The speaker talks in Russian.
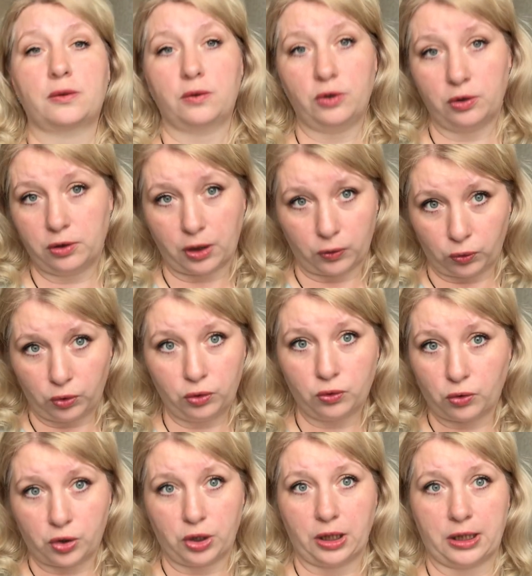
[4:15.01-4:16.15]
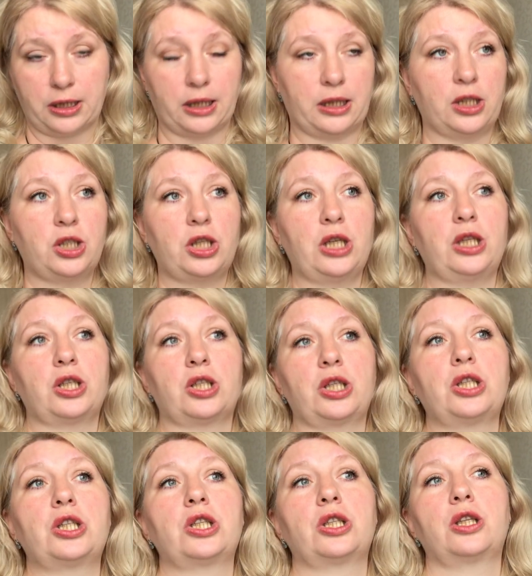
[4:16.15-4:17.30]
не, не нужны эти отношения,
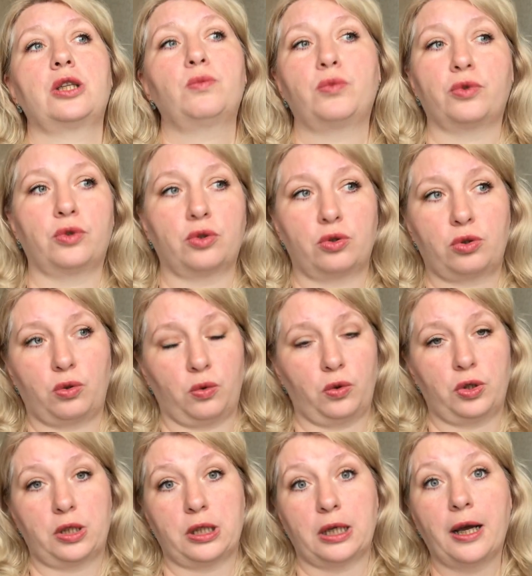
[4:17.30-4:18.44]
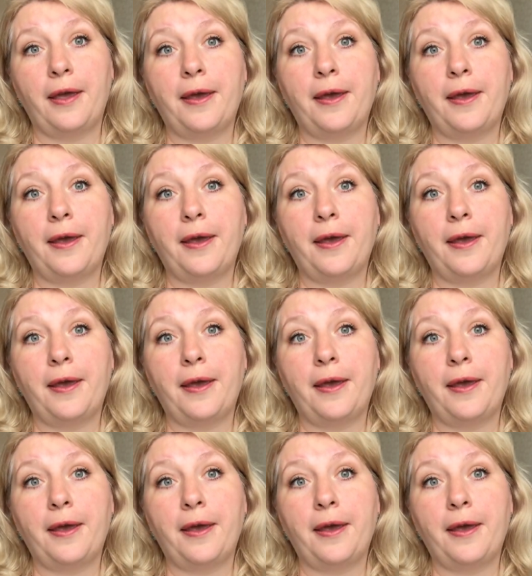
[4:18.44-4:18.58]
женщина не будет строить их.